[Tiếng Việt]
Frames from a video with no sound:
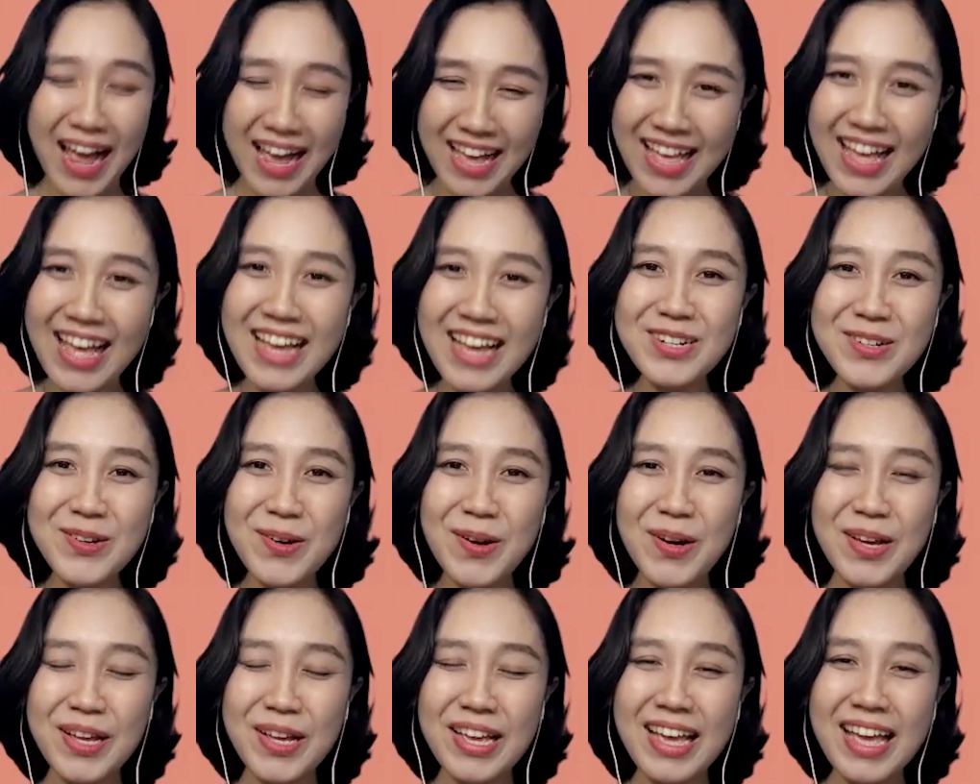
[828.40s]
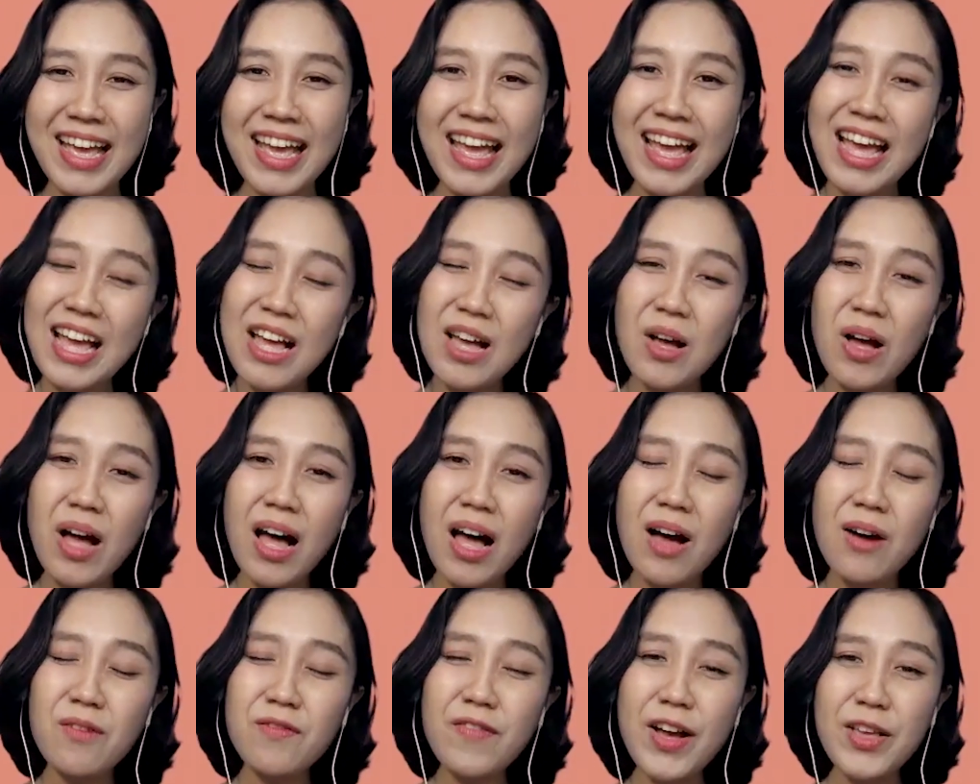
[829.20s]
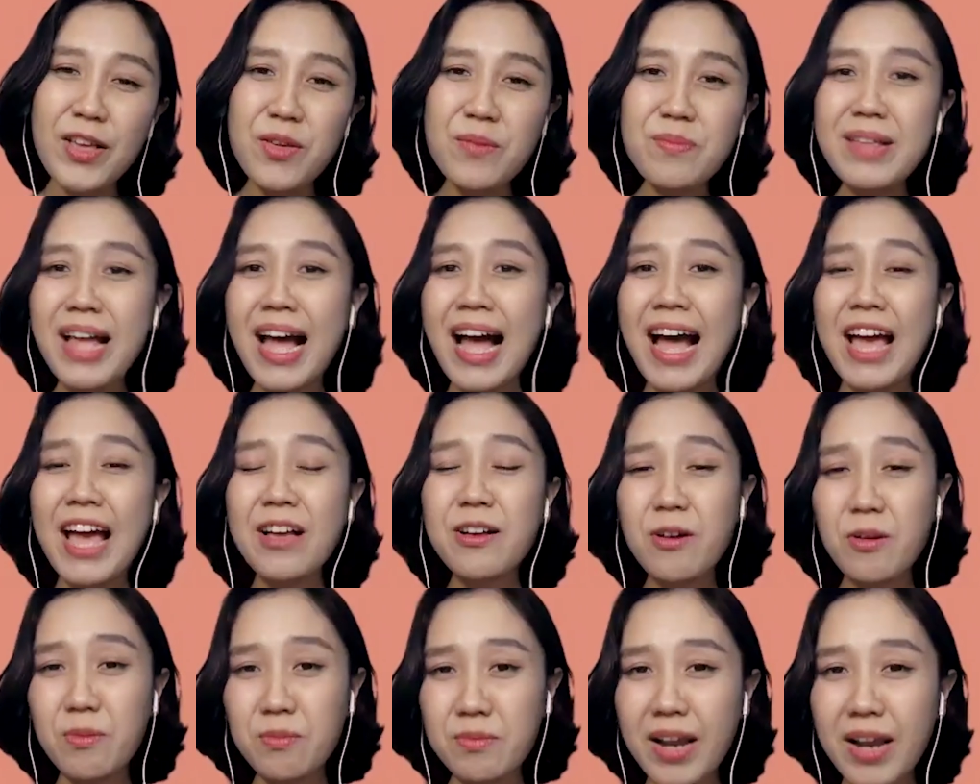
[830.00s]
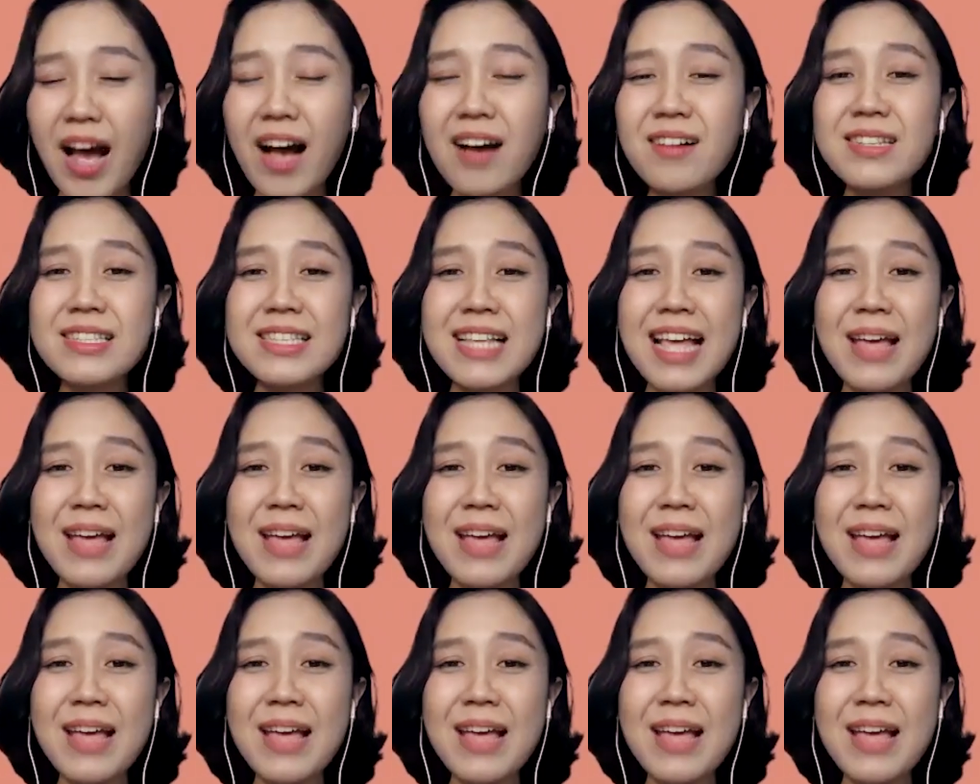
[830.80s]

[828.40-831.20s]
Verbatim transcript: đã hết rồi à, và chúng ta hãy cùng đón